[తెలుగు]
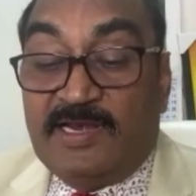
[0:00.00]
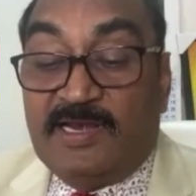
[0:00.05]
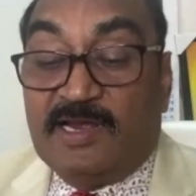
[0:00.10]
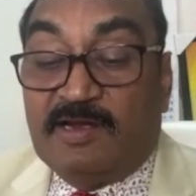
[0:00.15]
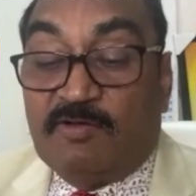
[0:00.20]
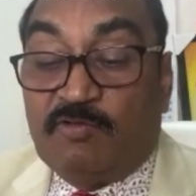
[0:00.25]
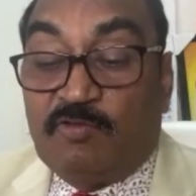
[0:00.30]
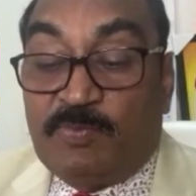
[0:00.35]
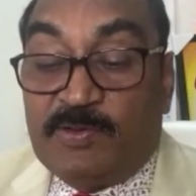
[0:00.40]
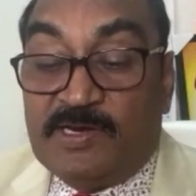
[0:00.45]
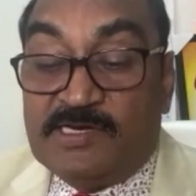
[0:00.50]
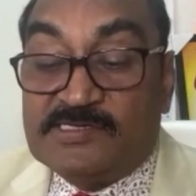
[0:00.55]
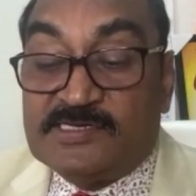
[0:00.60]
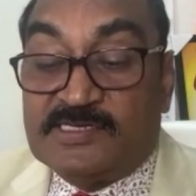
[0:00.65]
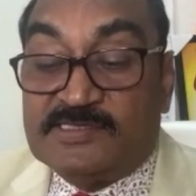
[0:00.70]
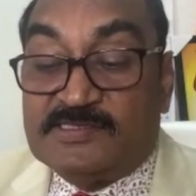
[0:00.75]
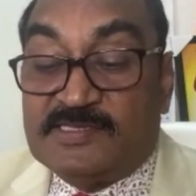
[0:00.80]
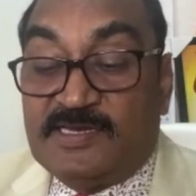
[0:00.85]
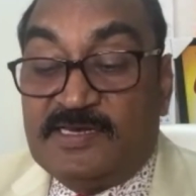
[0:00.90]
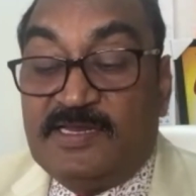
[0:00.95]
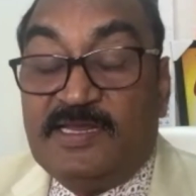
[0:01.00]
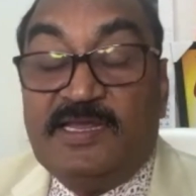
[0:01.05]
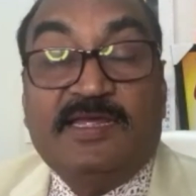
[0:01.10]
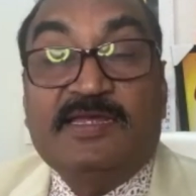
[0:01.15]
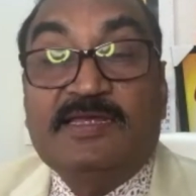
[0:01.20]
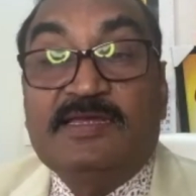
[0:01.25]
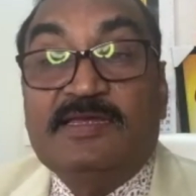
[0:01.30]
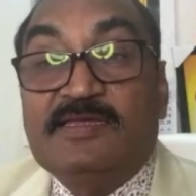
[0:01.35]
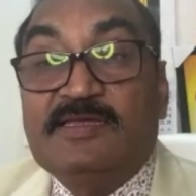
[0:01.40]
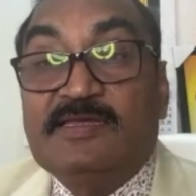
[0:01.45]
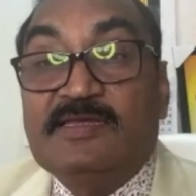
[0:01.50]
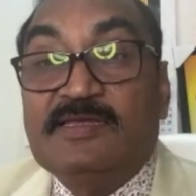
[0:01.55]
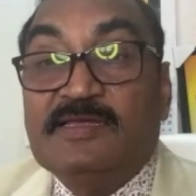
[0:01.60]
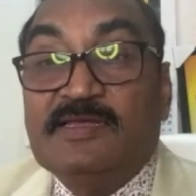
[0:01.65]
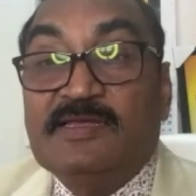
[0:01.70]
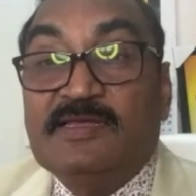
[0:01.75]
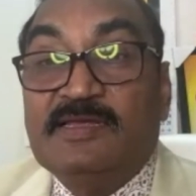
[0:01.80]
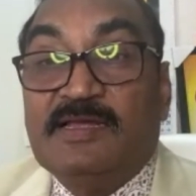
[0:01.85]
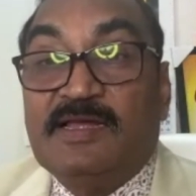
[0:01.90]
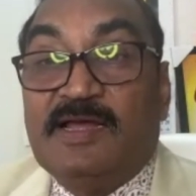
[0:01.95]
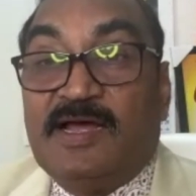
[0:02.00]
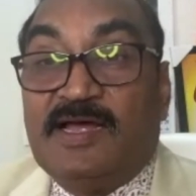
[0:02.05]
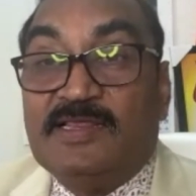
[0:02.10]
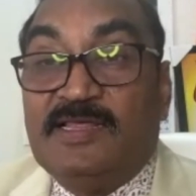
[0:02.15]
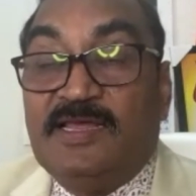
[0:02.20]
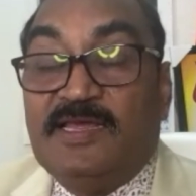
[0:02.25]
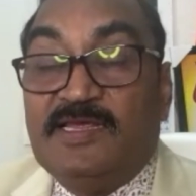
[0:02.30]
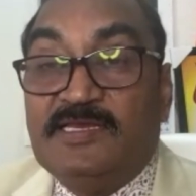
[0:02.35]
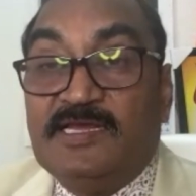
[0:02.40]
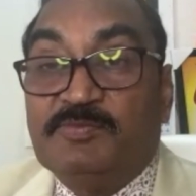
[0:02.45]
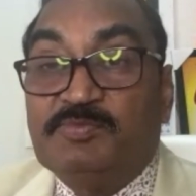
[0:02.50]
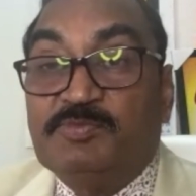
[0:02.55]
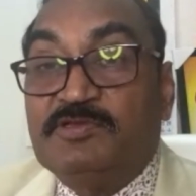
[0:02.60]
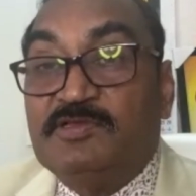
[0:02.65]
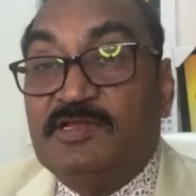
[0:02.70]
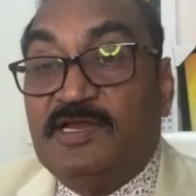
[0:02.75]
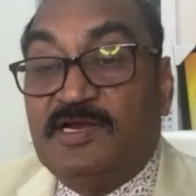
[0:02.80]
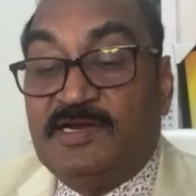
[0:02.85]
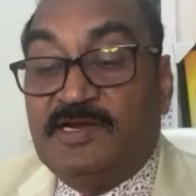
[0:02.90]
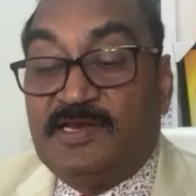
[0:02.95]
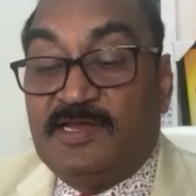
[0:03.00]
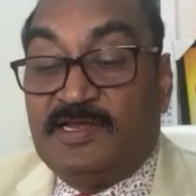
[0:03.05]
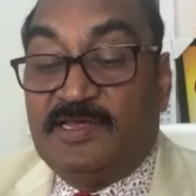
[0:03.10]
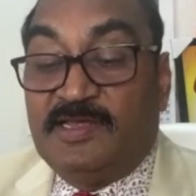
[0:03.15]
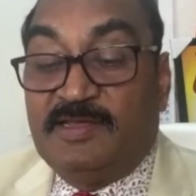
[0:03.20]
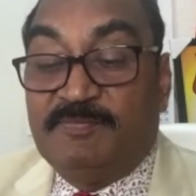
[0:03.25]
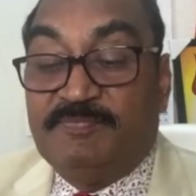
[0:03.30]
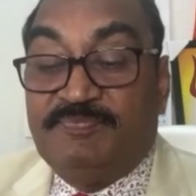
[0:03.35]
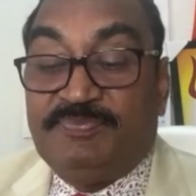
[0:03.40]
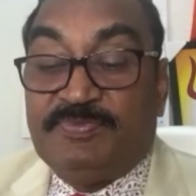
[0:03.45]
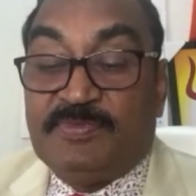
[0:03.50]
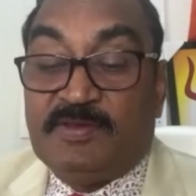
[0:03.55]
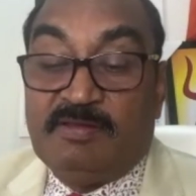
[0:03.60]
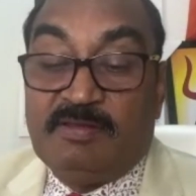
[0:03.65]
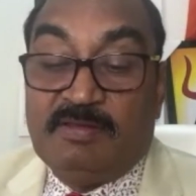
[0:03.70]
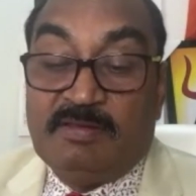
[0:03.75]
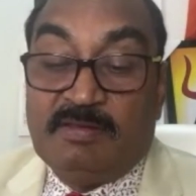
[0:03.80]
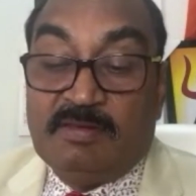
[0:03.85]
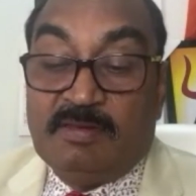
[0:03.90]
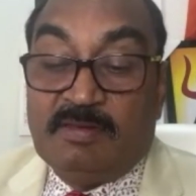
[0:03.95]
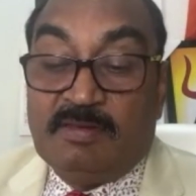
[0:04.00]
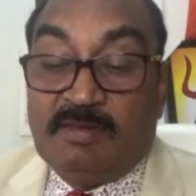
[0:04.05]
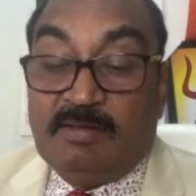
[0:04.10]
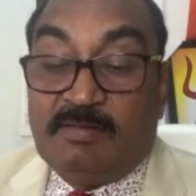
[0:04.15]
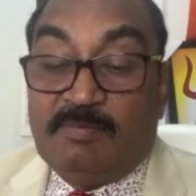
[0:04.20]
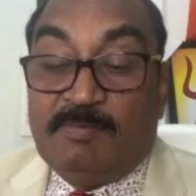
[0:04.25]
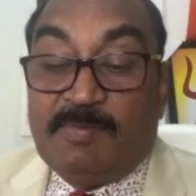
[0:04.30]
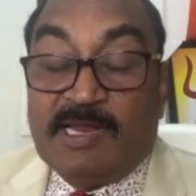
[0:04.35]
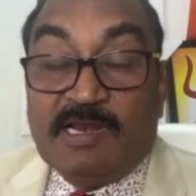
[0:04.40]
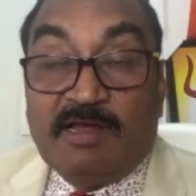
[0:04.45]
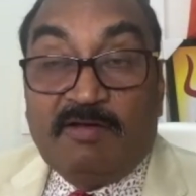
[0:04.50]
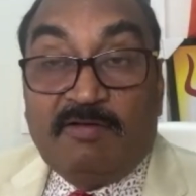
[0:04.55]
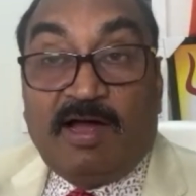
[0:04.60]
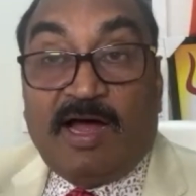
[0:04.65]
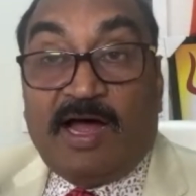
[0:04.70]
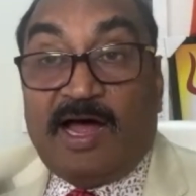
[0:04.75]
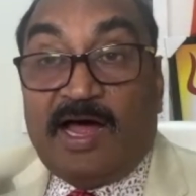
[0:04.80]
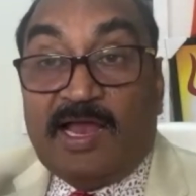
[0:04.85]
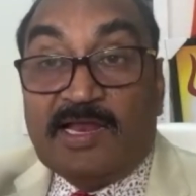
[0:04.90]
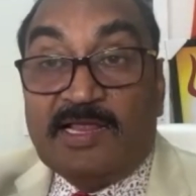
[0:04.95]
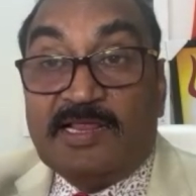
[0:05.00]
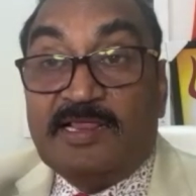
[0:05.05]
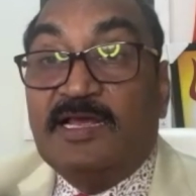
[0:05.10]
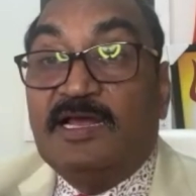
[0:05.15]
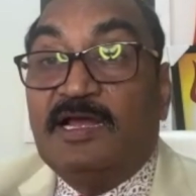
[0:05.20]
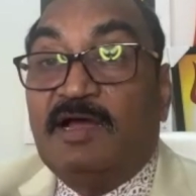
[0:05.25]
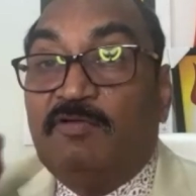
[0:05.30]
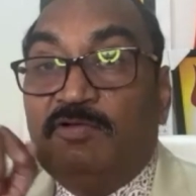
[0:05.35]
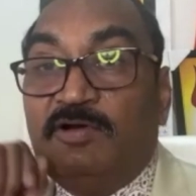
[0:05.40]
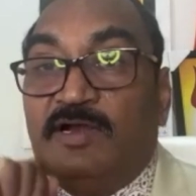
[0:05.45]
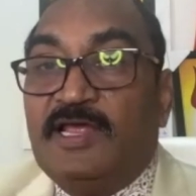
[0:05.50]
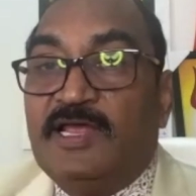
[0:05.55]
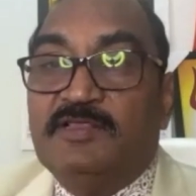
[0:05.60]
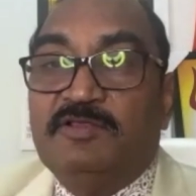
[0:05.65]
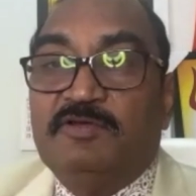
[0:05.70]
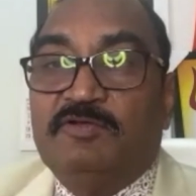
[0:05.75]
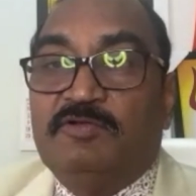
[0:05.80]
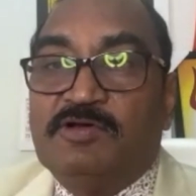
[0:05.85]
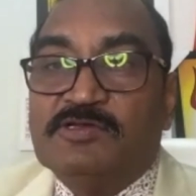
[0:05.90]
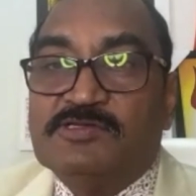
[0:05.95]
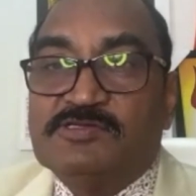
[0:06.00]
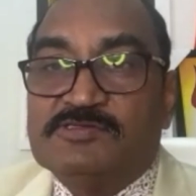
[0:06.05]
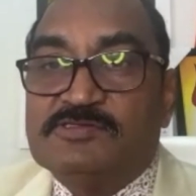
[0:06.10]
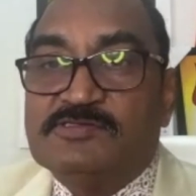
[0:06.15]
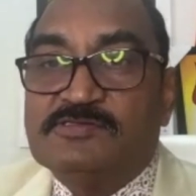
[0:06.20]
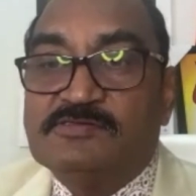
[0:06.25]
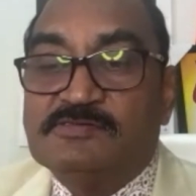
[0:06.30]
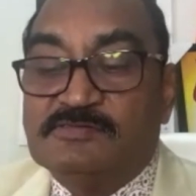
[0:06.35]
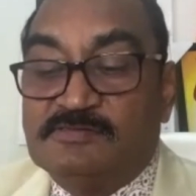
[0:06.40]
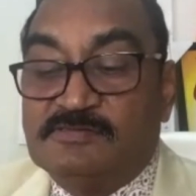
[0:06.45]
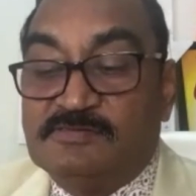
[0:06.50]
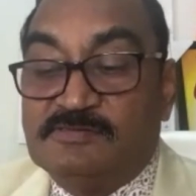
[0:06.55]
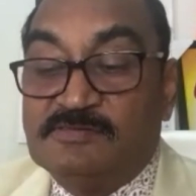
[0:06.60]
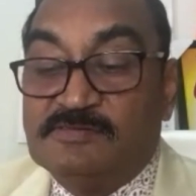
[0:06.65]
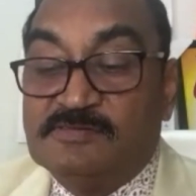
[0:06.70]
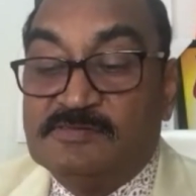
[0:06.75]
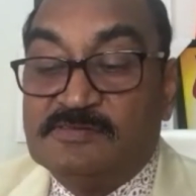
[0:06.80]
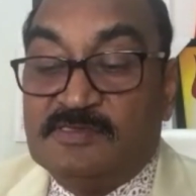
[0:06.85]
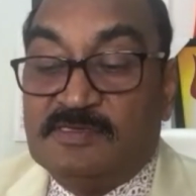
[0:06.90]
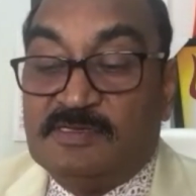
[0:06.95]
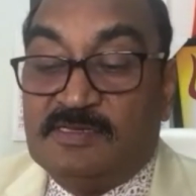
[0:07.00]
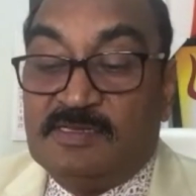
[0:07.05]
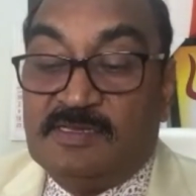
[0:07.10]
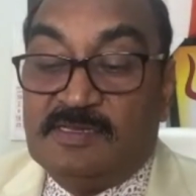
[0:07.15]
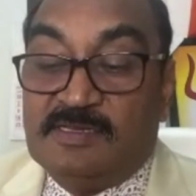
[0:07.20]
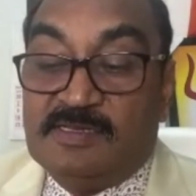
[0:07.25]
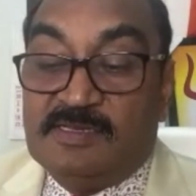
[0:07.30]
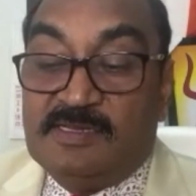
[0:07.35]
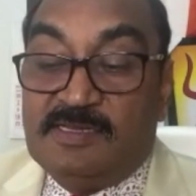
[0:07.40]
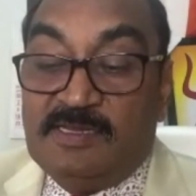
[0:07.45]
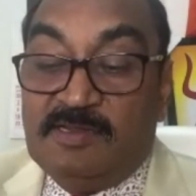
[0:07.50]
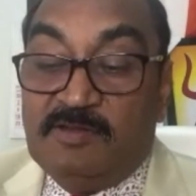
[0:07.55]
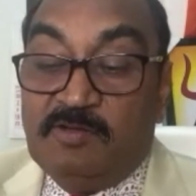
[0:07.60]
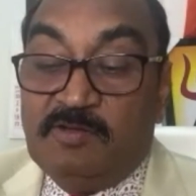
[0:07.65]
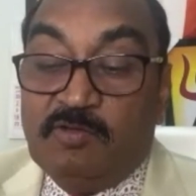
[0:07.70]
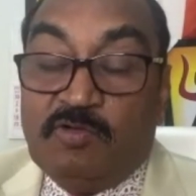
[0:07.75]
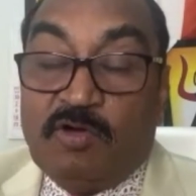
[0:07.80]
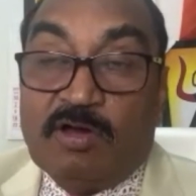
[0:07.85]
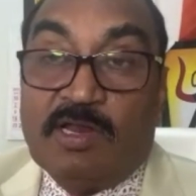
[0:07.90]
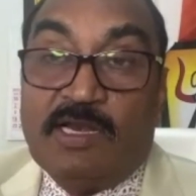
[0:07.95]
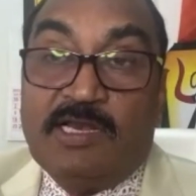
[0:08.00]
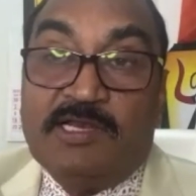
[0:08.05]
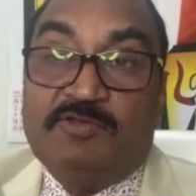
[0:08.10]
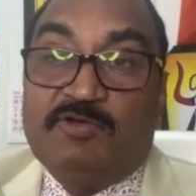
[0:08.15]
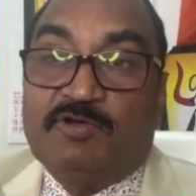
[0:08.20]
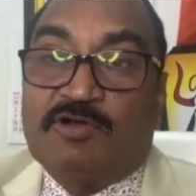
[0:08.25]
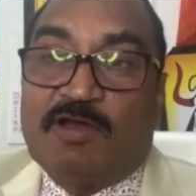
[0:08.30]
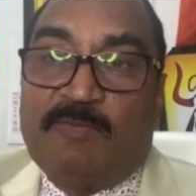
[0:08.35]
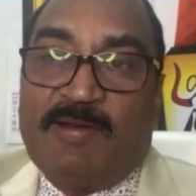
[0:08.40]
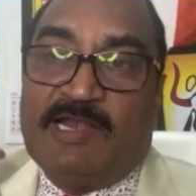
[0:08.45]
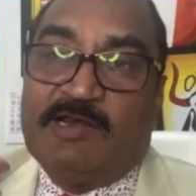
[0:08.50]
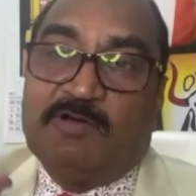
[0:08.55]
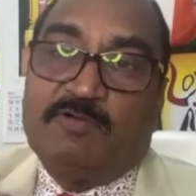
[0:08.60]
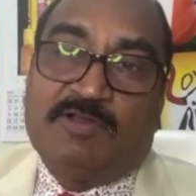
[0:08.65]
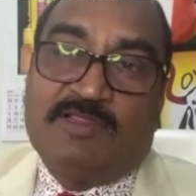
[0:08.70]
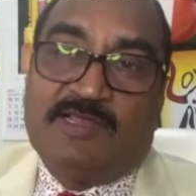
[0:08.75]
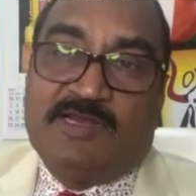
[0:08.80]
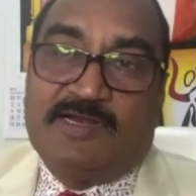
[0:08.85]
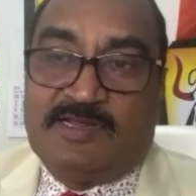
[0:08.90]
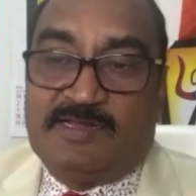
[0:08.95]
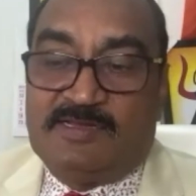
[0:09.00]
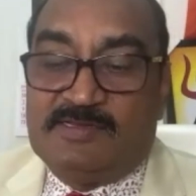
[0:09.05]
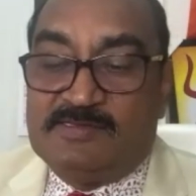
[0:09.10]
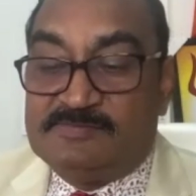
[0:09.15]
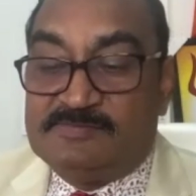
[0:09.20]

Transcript: యొక్క ఉపనిషత్ అని అది ఏం చెప్తుందంటే మనం ఆనందంగా ఉండేందుకోసం ఇంకొకరిని దుఃఖ పెట్టకూడదట